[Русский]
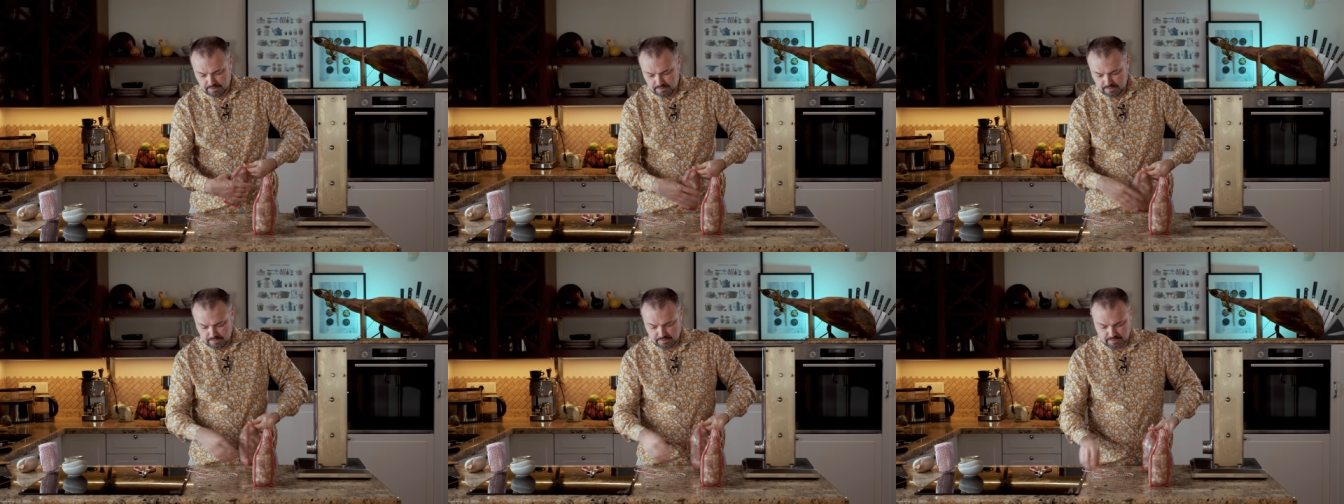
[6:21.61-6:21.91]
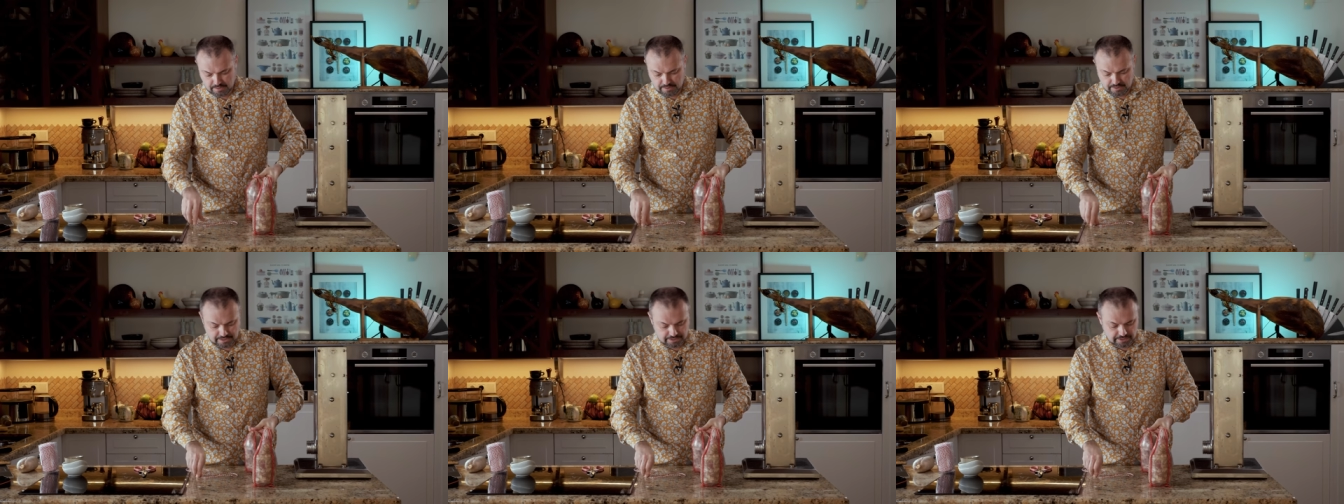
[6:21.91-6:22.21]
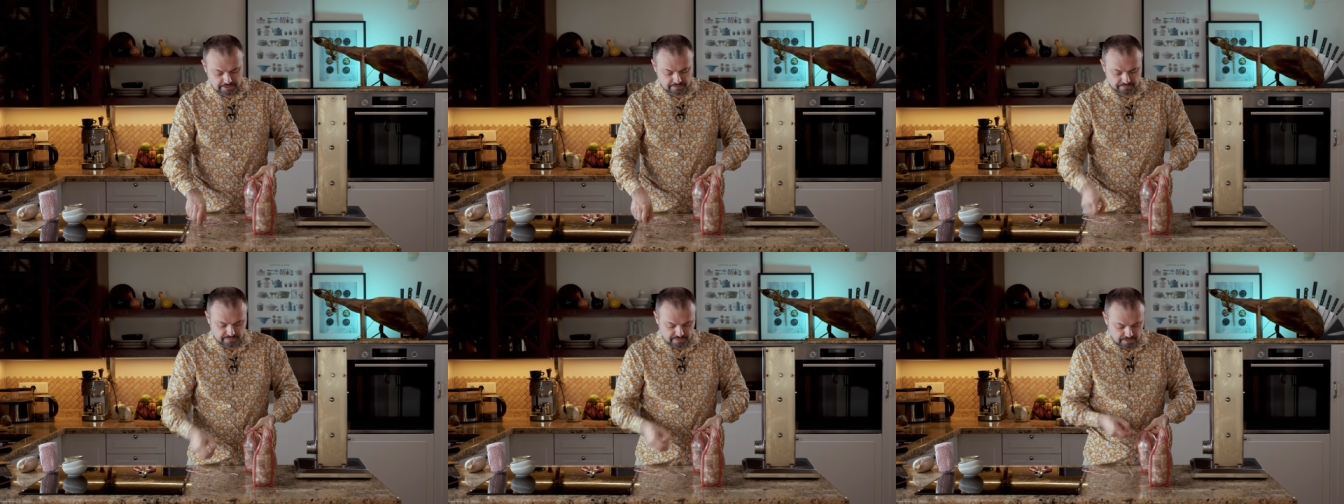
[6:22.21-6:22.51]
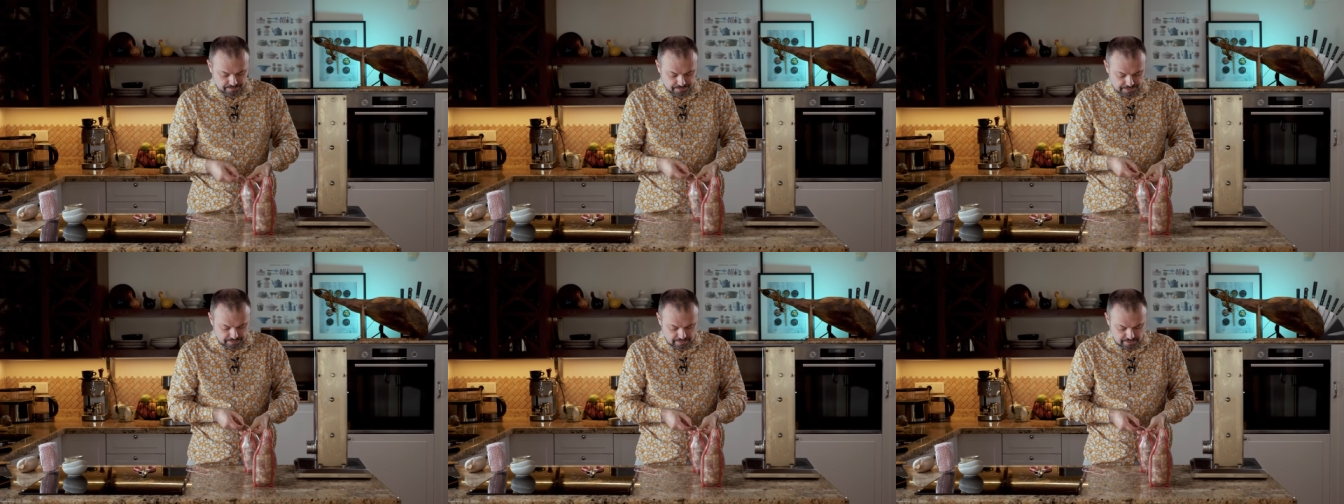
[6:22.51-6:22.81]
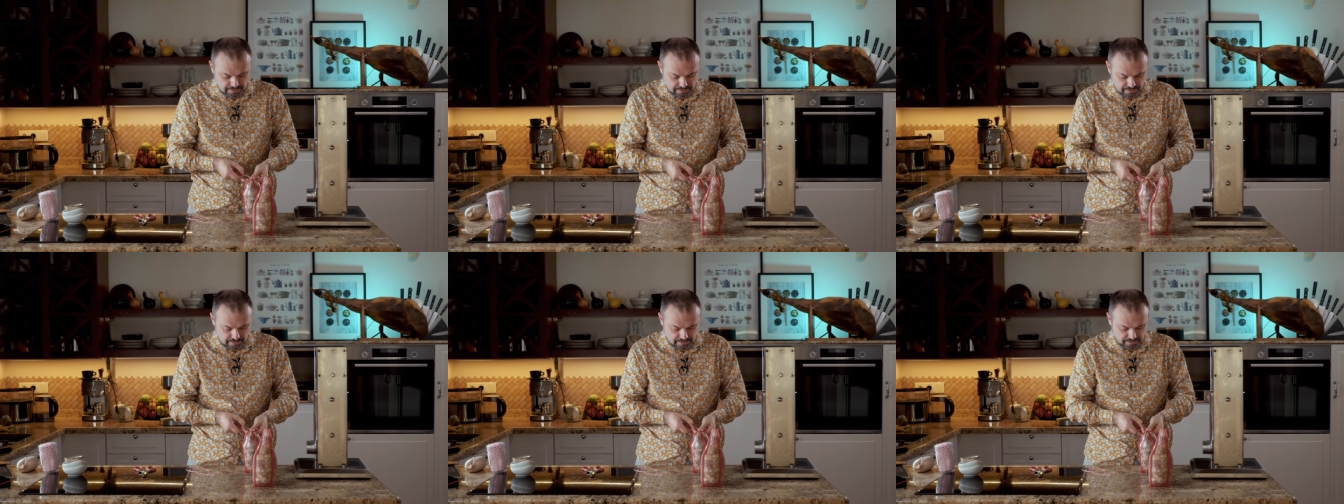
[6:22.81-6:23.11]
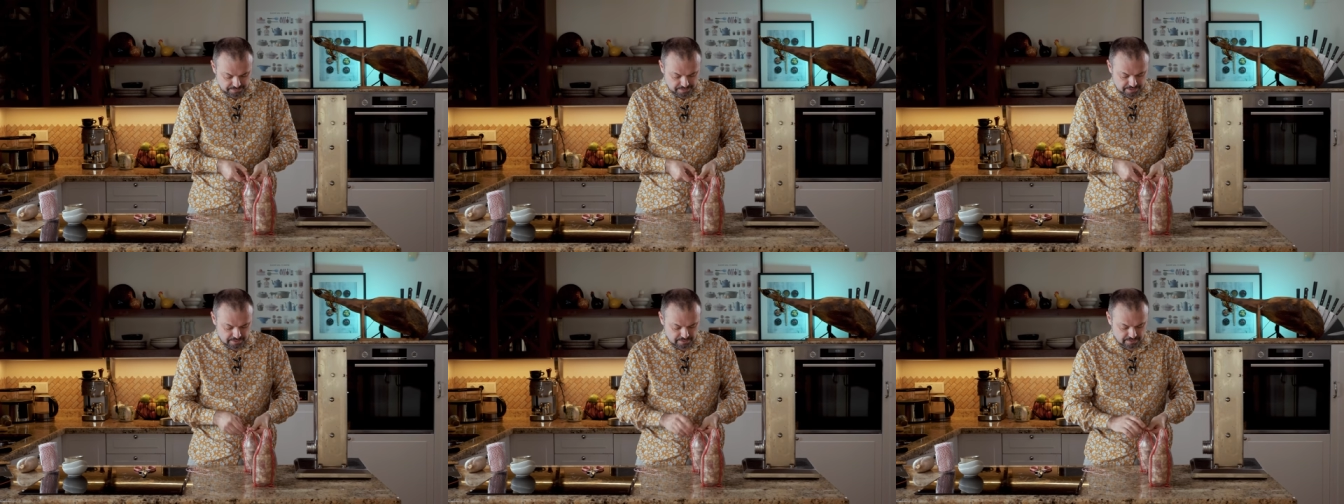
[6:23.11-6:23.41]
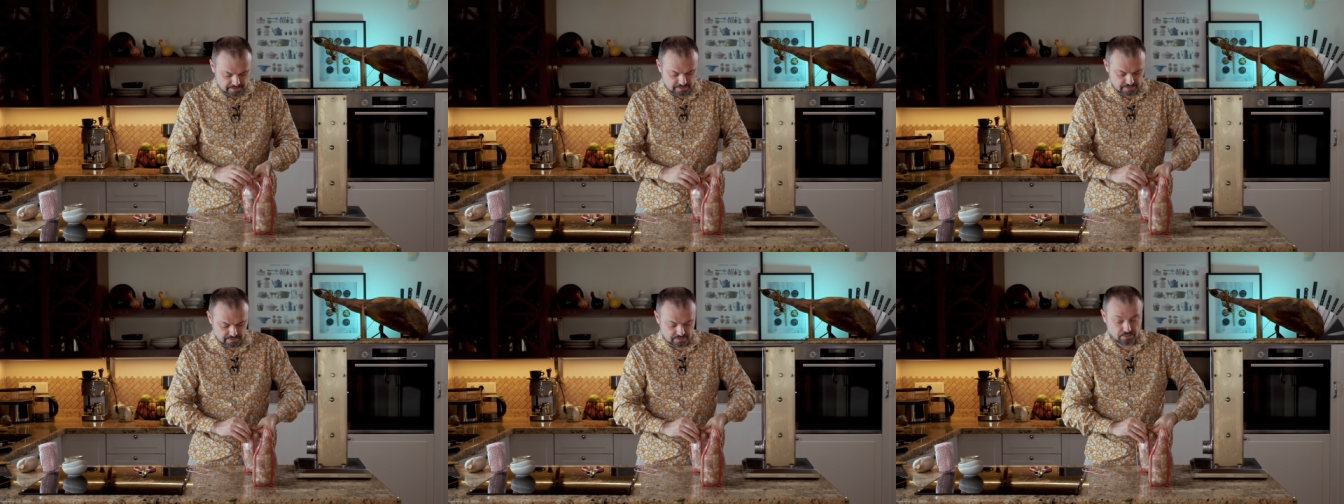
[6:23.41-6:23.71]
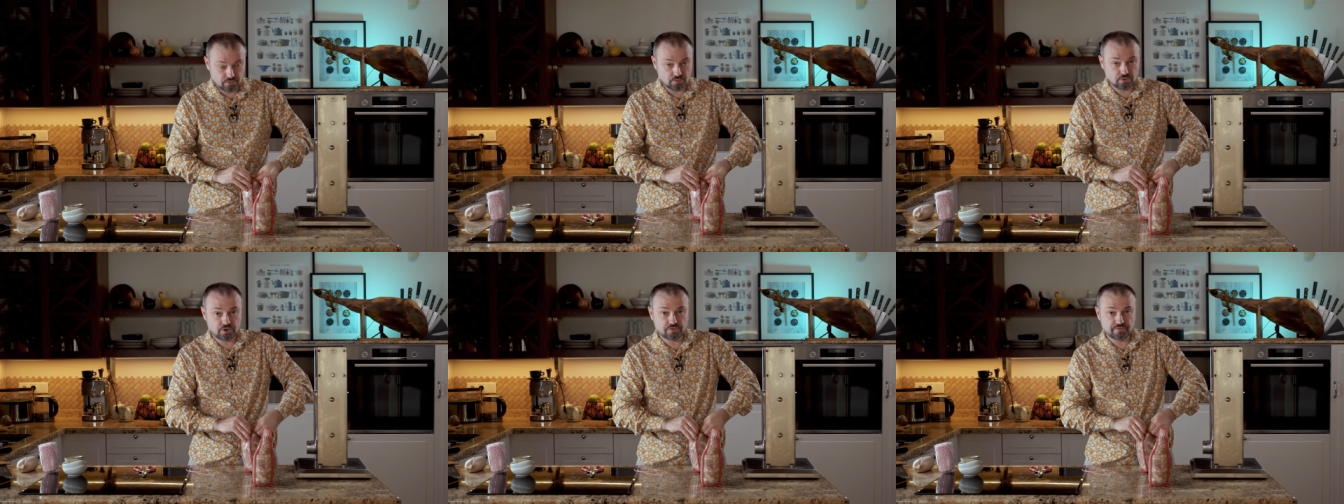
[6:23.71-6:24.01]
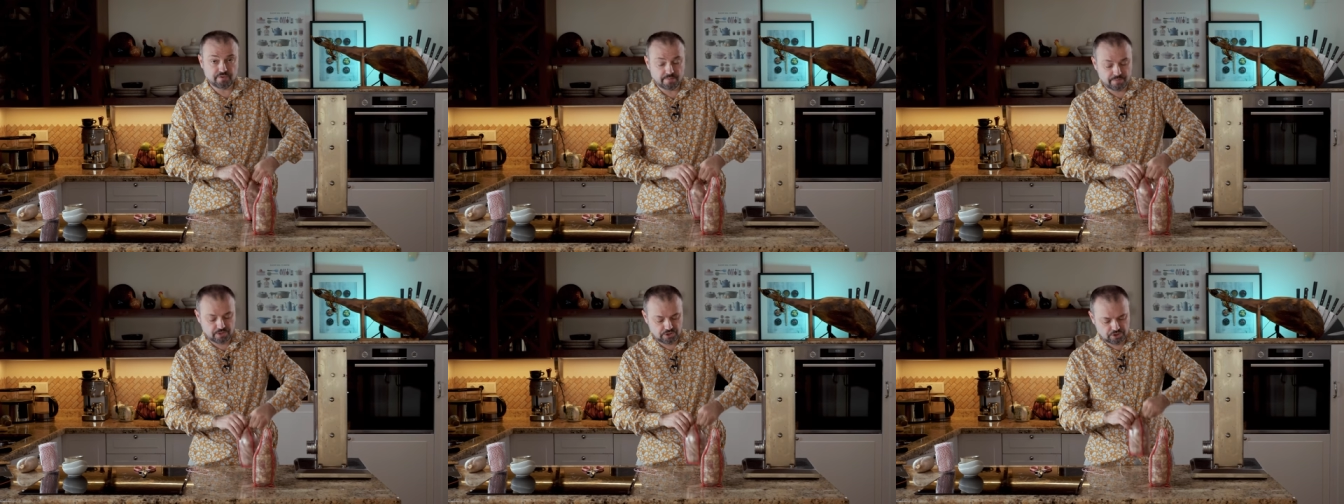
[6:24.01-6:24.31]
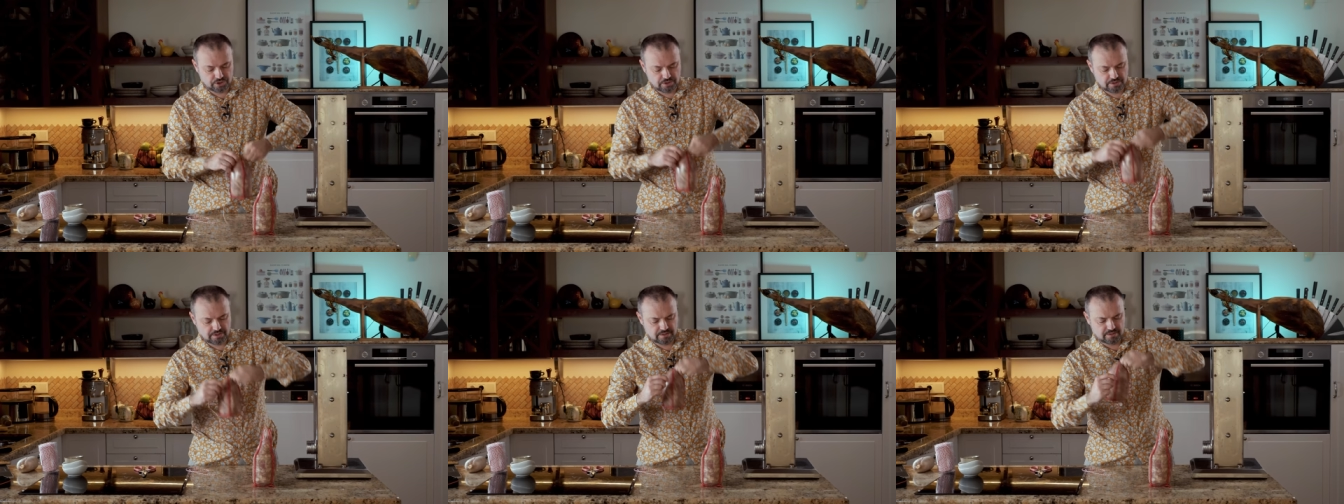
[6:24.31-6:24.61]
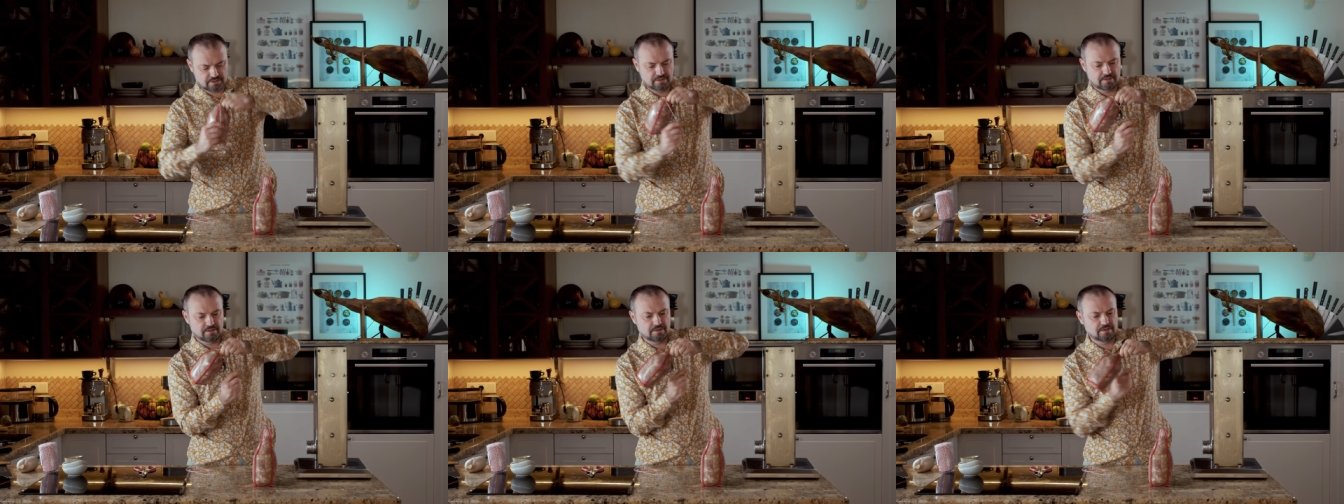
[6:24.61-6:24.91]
А, хотите вы коптить или не хотите, тоже вам решать.